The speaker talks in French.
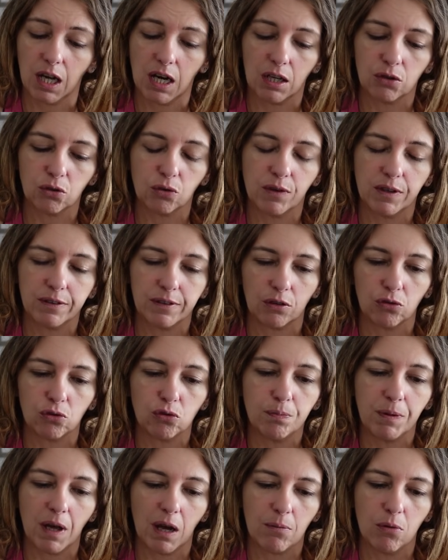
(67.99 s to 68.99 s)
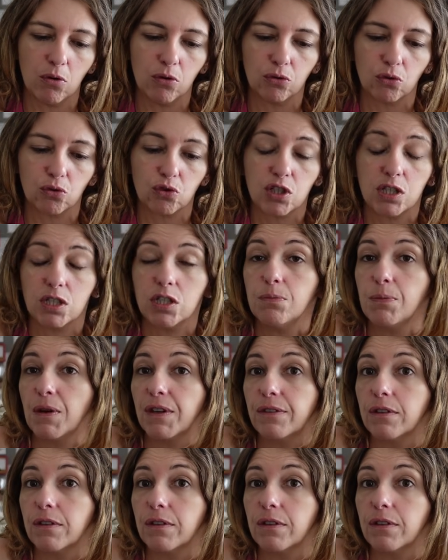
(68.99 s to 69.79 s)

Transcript: Elle a trouvé ça super bon. Donc, j'ai dit, ben,